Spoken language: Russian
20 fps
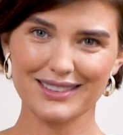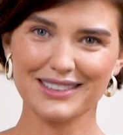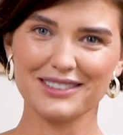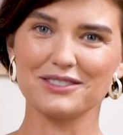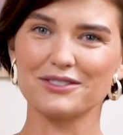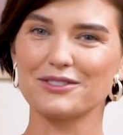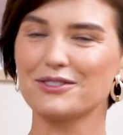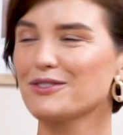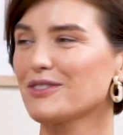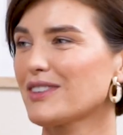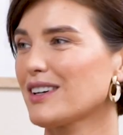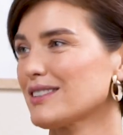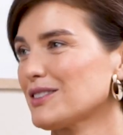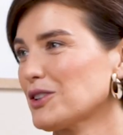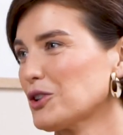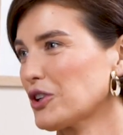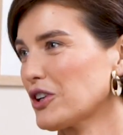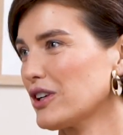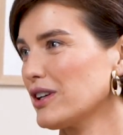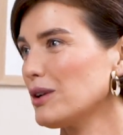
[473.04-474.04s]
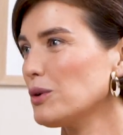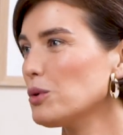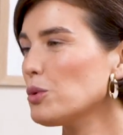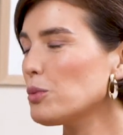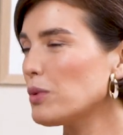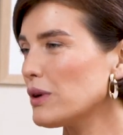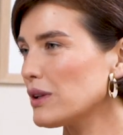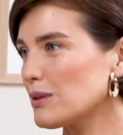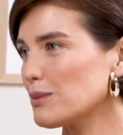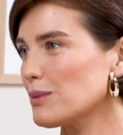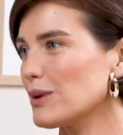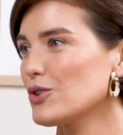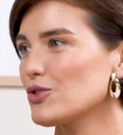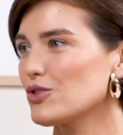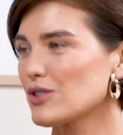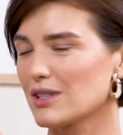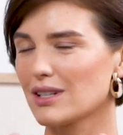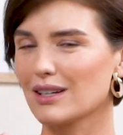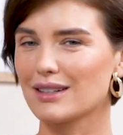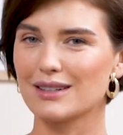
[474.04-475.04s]
э, которые любят мою
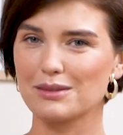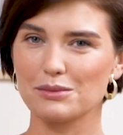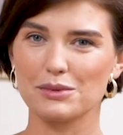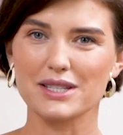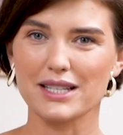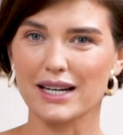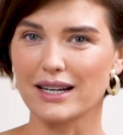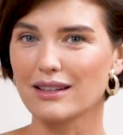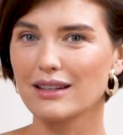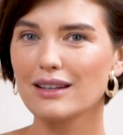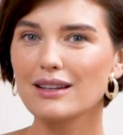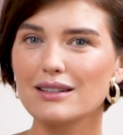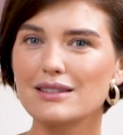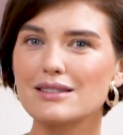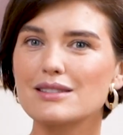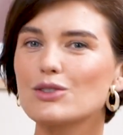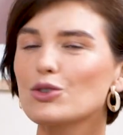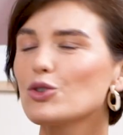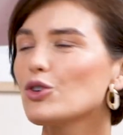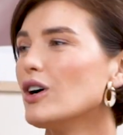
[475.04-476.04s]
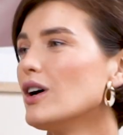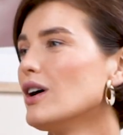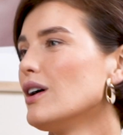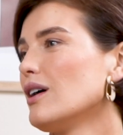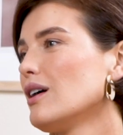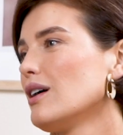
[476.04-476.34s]
инстаграм-страницу,